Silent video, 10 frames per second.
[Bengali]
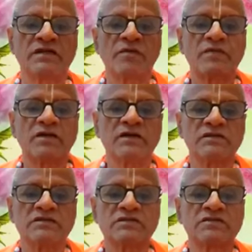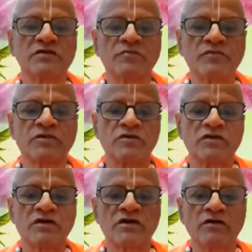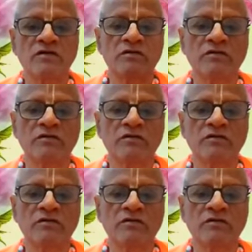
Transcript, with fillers: তারপরে দ্বিতীয় বিহ হয়ে গেল